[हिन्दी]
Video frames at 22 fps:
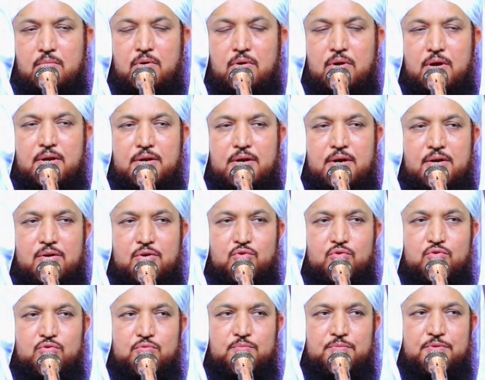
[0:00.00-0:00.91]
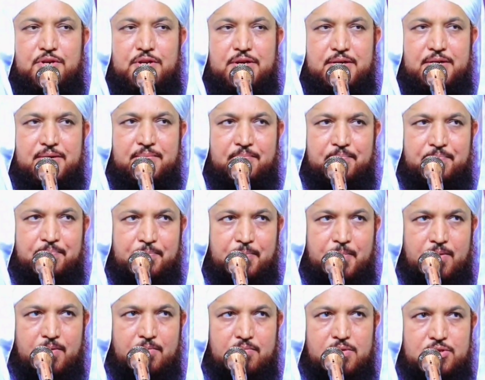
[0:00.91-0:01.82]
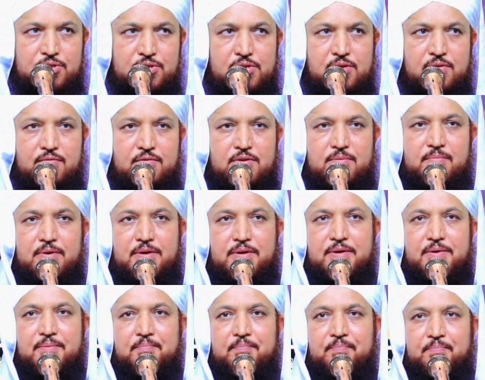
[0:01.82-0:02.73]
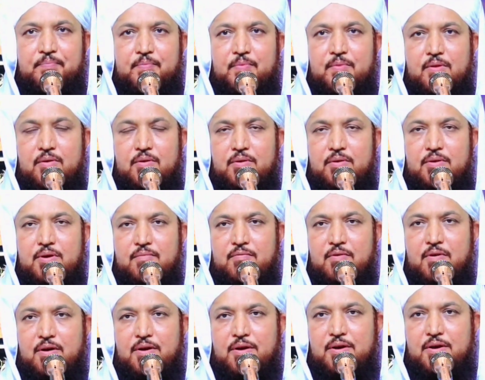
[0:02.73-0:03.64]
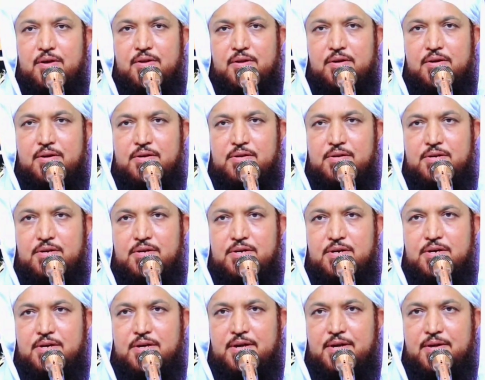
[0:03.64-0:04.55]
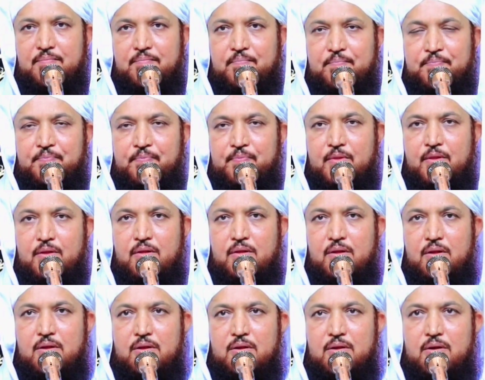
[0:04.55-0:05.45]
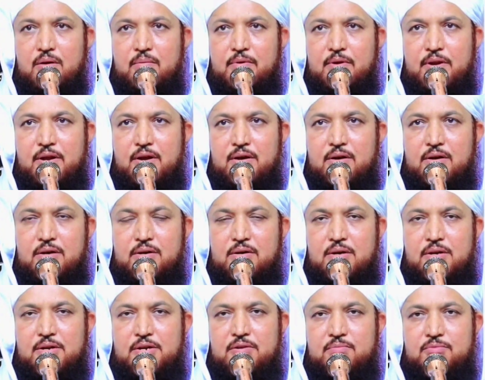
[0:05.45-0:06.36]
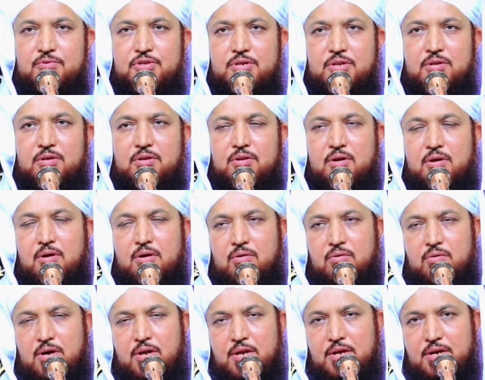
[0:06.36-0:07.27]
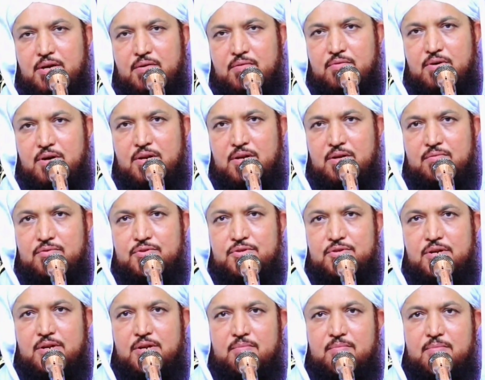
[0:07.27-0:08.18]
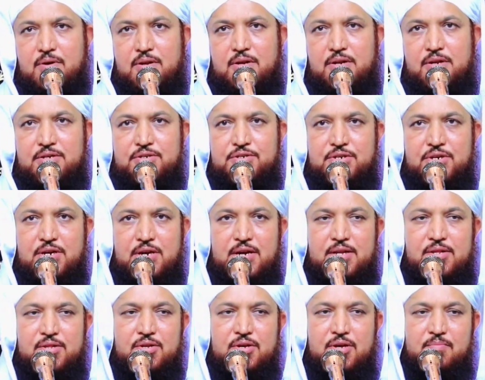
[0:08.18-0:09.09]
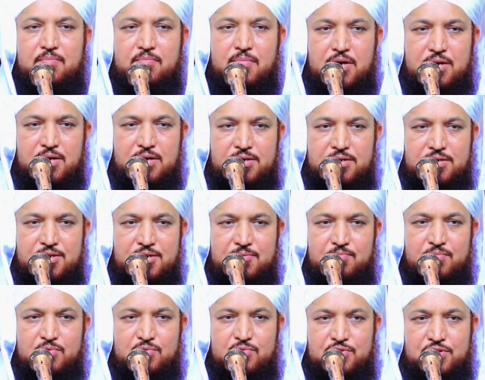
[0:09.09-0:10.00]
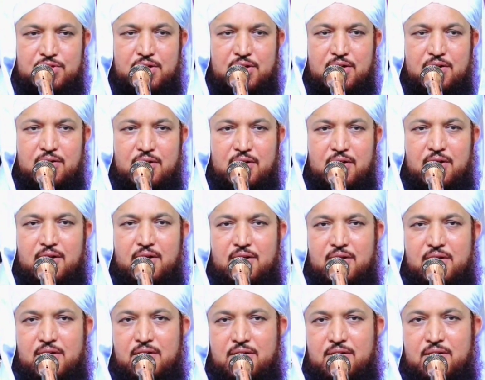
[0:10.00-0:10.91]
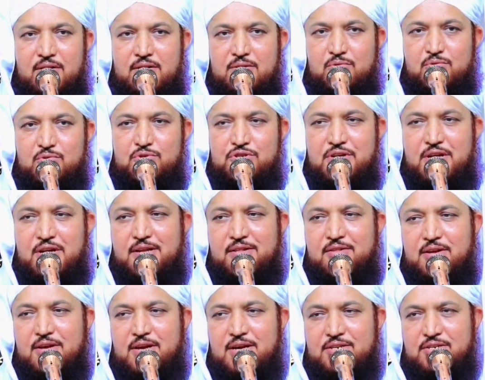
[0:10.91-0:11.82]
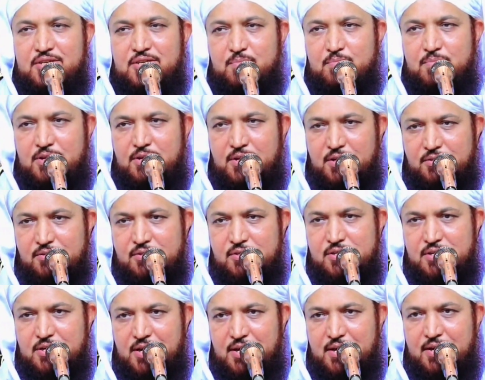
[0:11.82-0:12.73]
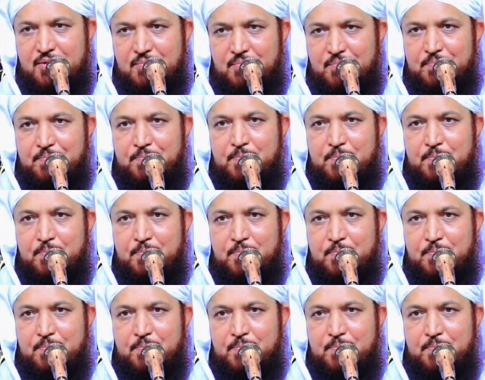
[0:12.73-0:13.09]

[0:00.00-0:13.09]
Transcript: मौलाना रूम ने मसनवी में ये वाक़ नकल किया है कि मेरे आका करीम सल्लल्लाहु अलैहि वसल्लम ने शहद की मक्खी से पूछा कि तू शहद कैसे बनाती है